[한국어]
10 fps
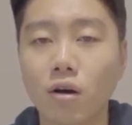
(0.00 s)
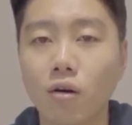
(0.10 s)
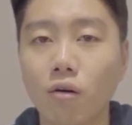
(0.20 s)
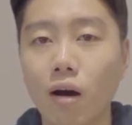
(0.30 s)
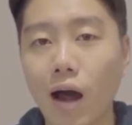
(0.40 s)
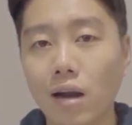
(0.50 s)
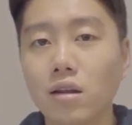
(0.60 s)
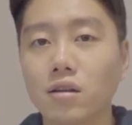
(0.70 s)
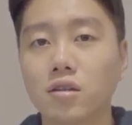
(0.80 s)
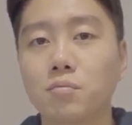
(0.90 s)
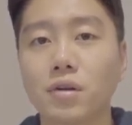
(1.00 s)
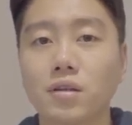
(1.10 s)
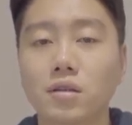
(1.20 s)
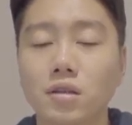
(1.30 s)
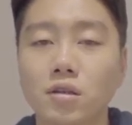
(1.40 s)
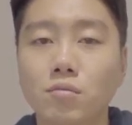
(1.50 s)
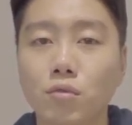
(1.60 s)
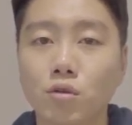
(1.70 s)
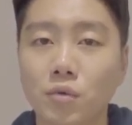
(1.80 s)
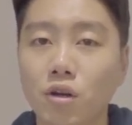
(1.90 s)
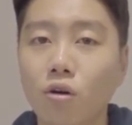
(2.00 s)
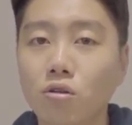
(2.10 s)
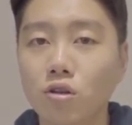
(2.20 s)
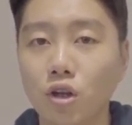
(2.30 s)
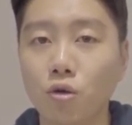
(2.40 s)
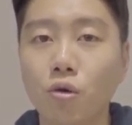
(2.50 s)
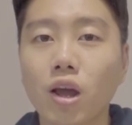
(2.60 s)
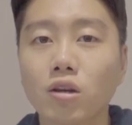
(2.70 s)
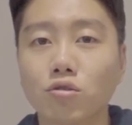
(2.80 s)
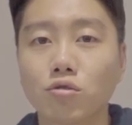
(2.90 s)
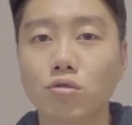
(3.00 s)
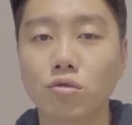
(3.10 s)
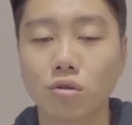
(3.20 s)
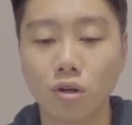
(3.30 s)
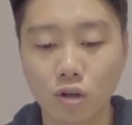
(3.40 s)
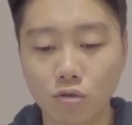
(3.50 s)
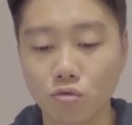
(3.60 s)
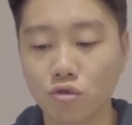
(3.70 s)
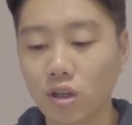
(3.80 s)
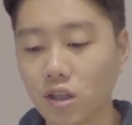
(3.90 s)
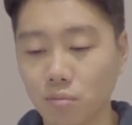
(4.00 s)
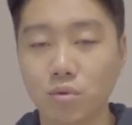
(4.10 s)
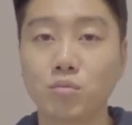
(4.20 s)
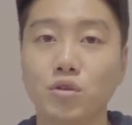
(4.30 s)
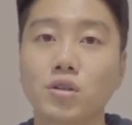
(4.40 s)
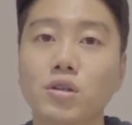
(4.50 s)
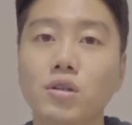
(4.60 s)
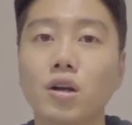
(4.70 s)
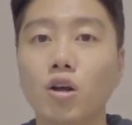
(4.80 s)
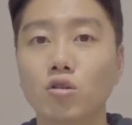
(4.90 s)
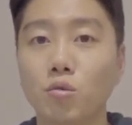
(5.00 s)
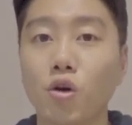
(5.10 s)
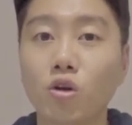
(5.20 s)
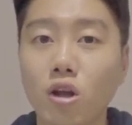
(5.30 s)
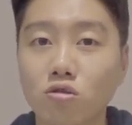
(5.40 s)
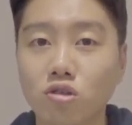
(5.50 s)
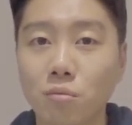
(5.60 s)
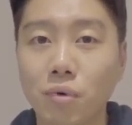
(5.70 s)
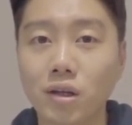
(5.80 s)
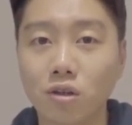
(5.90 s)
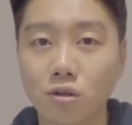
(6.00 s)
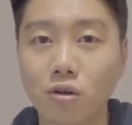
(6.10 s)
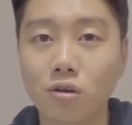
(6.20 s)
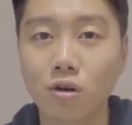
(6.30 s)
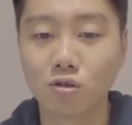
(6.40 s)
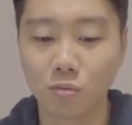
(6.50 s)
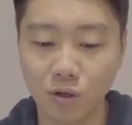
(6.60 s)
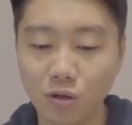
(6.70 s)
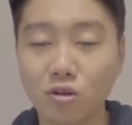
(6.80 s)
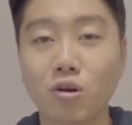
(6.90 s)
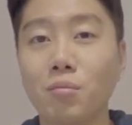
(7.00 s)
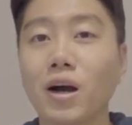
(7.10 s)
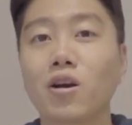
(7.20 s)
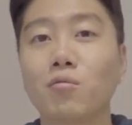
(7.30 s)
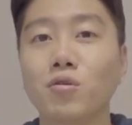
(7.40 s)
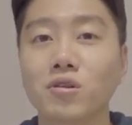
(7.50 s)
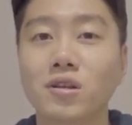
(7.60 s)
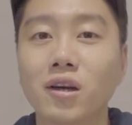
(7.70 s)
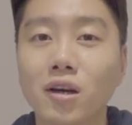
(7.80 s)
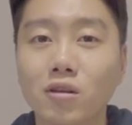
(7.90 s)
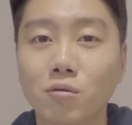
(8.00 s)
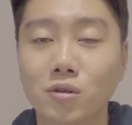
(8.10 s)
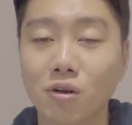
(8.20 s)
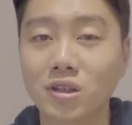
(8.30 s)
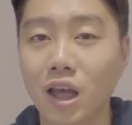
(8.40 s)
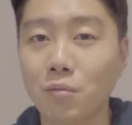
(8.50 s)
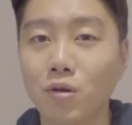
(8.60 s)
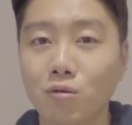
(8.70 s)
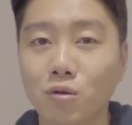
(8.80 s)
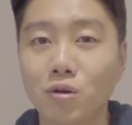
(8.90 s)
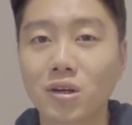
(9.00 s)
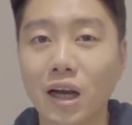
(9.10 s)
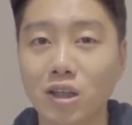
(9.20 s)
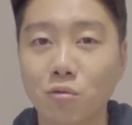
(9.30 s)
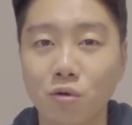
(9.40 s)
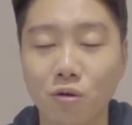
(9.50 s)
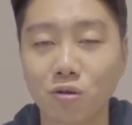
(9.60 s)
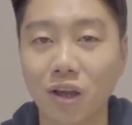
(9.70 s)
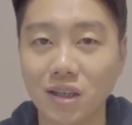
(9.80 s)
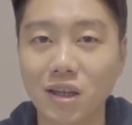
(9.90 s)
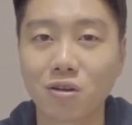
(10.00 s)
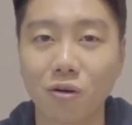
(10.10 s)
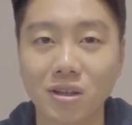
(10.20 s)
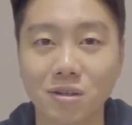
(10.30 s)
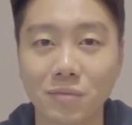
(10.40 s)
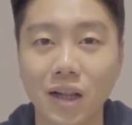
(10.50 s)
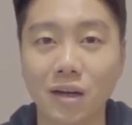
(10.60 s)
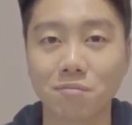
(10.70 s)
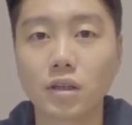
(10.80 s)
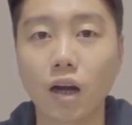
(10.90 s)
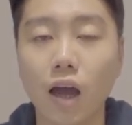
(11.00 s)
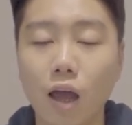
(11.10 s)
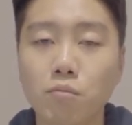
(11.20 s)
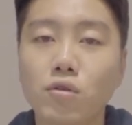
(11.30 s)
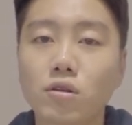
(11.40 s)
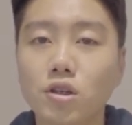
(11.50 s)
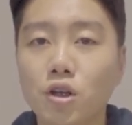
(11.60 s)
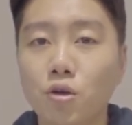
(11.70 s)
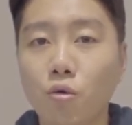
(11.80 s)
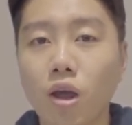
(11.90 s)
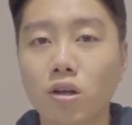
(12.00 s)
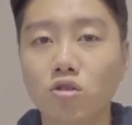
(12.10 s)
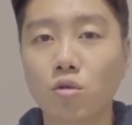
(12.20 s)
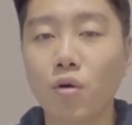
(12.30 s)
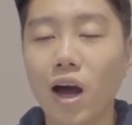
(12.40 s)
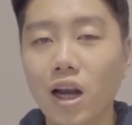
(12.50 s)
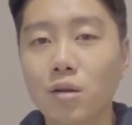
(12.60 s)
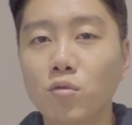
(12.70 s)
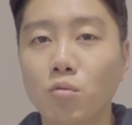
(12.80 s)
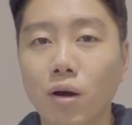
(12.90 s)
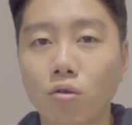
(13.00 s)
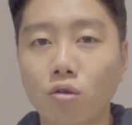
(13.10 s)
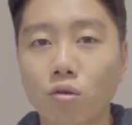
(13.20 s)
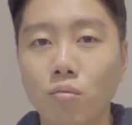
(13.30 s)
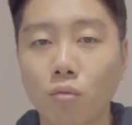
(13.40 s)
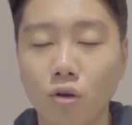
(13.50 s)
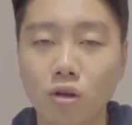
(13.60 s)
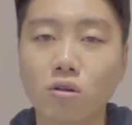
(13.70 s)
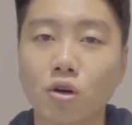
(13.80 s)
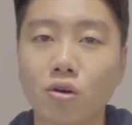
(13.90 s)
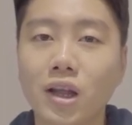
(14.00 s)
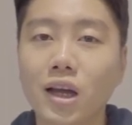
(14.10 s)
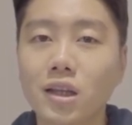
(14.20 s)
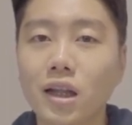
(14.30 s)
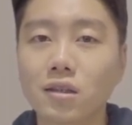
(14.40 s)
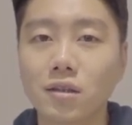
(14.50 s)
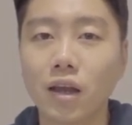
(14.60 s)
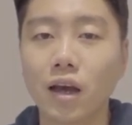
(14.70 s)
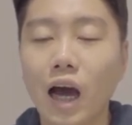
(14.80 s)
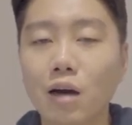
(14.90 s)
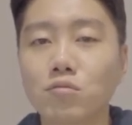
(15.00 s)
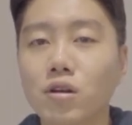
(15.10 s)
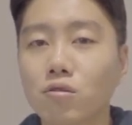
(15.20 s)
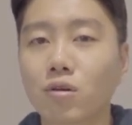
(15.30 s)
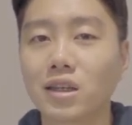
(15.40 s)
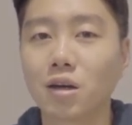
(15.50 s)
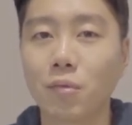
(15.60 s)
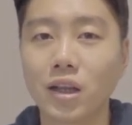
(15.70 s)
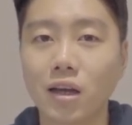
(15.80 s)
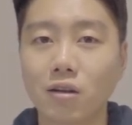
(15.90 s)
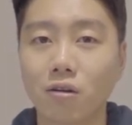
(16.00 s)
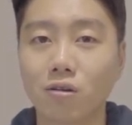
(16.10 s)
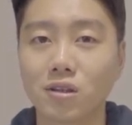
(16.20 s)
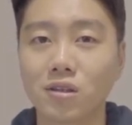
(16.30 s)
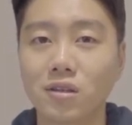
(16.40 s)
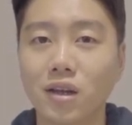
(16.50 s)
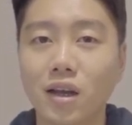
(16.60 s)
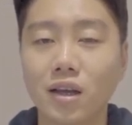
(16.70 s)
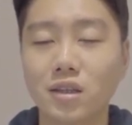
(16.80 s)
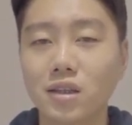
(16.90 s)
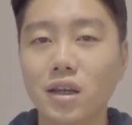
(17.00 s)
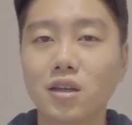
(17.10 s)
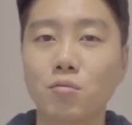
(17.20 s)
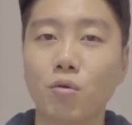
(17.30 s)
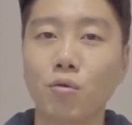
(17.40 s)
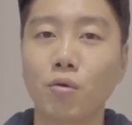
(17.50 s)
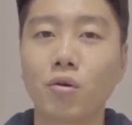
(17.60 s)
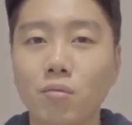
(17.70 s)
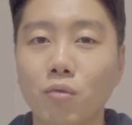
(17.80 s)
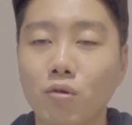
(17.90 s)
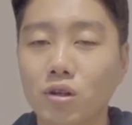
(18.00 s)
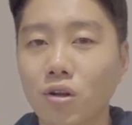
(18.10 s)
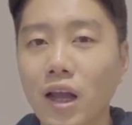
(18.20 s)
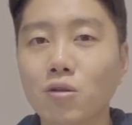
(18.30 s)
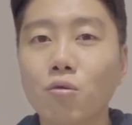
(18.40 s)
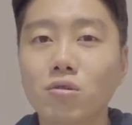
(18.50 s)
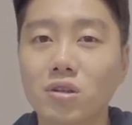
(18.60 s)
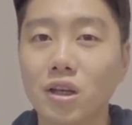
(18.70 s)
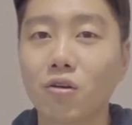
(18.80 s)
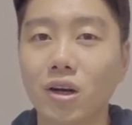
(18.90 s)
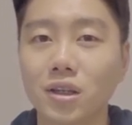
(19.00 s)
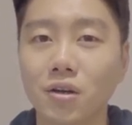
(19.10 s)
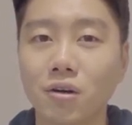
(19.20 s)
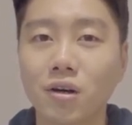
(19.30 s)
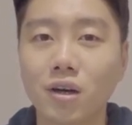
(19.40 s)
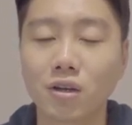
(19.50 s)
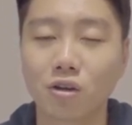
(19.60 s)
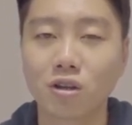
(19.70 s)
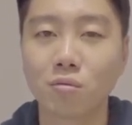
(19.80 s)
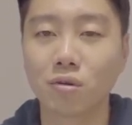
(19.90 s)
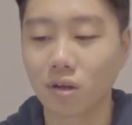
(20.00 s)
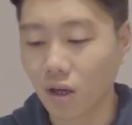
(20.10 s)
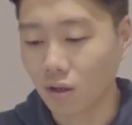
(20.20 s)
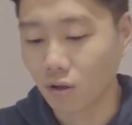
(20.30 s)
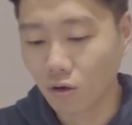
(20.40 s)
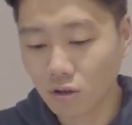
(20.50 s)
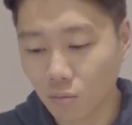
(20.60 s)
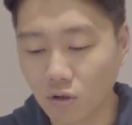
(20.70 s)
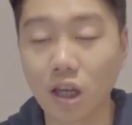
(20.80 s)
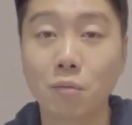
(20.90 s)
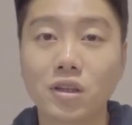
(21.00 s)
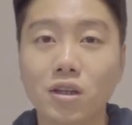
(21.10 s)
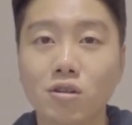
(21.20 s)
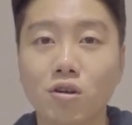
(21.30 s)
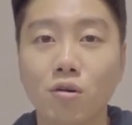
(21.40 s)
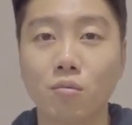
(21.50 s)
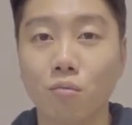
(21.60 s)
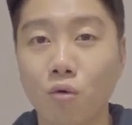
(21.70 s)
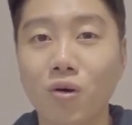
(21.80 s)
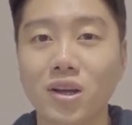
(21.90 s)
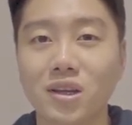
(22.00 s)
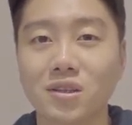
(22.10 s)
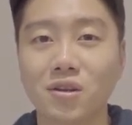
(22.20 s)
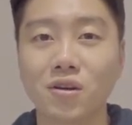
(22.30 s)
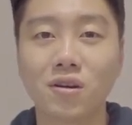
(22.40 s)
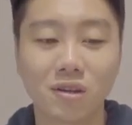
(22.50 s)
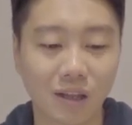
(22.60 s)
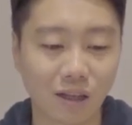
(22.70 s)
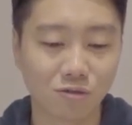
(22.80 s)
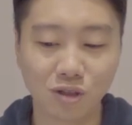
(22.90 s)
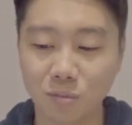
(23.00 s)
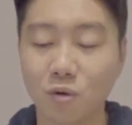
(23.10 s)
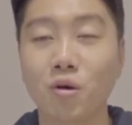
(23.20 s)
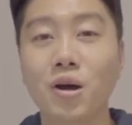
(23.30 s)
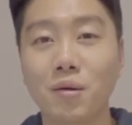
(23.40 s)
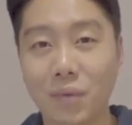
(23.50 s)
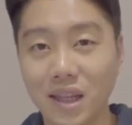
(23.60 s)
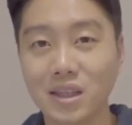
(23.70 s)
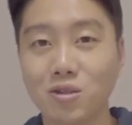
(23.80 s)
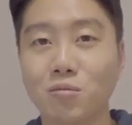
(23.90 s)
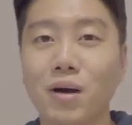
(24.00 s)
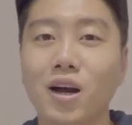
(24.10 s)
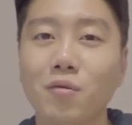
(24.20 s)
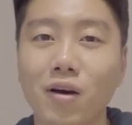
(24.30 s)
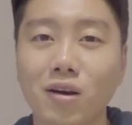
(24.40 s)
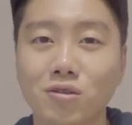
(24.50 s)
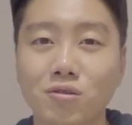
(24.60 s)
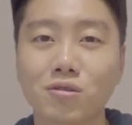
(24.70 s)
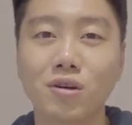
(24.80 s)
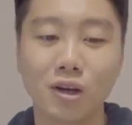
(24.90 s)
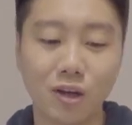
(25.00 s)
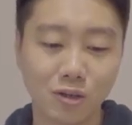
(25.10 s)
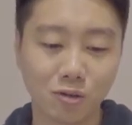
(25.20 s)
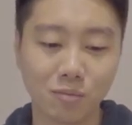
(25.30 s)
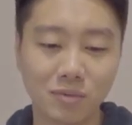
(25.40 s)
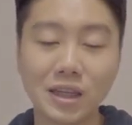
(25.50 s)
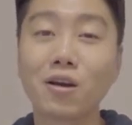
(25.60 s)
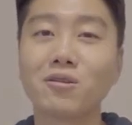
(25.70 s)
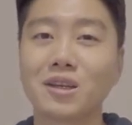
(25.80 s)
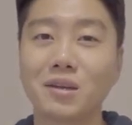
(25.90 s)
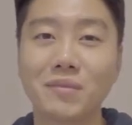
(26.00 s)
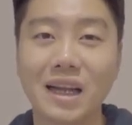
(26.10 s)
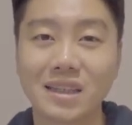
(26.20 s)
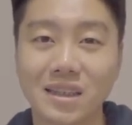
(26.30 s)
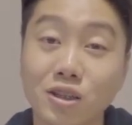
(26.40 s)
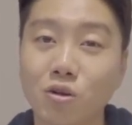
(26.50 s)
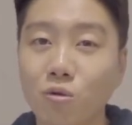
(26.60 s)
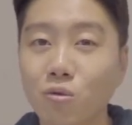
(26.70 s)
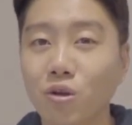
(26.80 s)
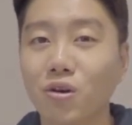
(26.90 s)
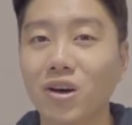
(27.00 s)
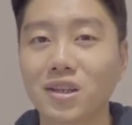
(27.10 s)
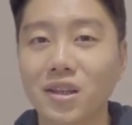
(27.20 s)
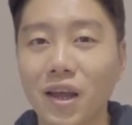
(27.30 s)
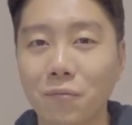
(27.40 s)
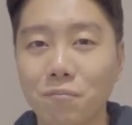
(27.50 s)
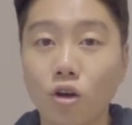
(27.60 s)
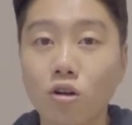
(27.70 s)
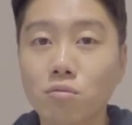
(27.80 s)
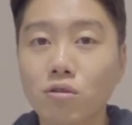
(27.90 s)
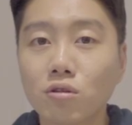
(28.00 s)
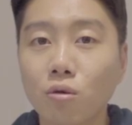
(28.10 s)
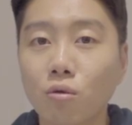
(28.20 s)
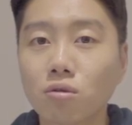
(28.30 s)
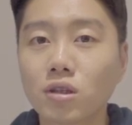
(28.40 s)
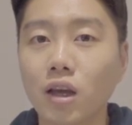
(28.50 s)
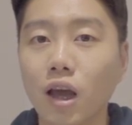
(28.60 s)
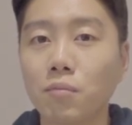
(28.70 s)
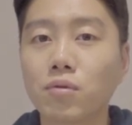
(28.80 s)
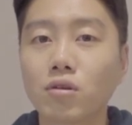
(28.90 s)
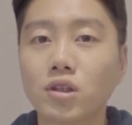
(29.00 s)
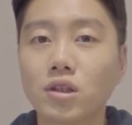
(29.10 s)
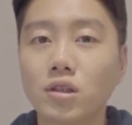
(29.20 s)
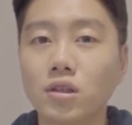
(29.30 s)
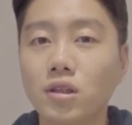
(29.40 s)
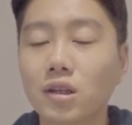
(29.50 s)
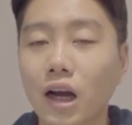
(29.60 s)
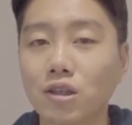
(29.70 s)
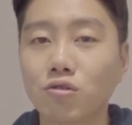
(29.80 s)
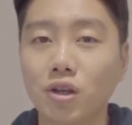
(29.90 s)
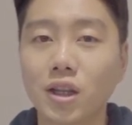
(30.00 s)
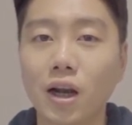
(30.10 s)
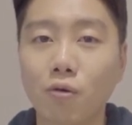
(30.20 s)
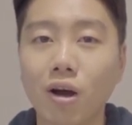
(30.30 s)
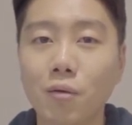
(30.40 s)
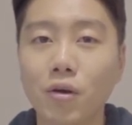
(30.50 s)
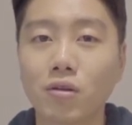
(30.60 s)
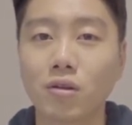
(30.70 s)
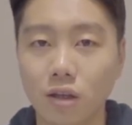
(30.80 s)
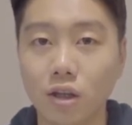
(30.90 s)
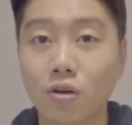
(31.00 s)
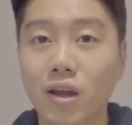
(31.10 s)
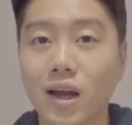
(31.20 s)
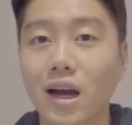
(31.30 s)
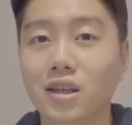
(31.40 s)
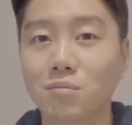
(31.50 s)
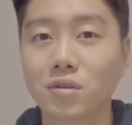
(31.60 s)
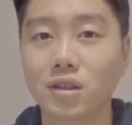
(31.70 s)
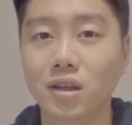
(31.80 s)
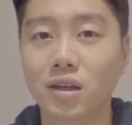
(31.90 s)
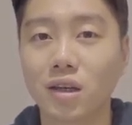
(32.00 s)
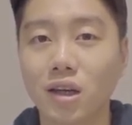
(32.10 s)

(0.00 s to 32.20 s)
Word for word: 어, 알리익스프레스 뭐 좀 이런 것들을 이용해 가지고 좀 유사 제품들을 좀 여러 개 구입하셔서 좀 이것저것 바꿔보는 좀 그런 재미 요소를 가져보는 것도 괜찮을 것 같습니다 제가 애플워치를 이용해 가지고 뭐 알림도 받고 뭐 이것저것 하긴 하는데 아무래도 가장 많이 하는 것은 시계를 보고 뭐 그런 행동들인 것 같아요 그러다 보니까 여기서 뭐 재미 찾는 거 뭐가 있겠어요 단순히 뭐 밴드 좀 바꿔봐 가지고 좀 새거 느낌 나는 그 정도인 것 같은데 여러분들도 혹시 애플워치를 가지고 있다라고 하면 이렇게 가끔씩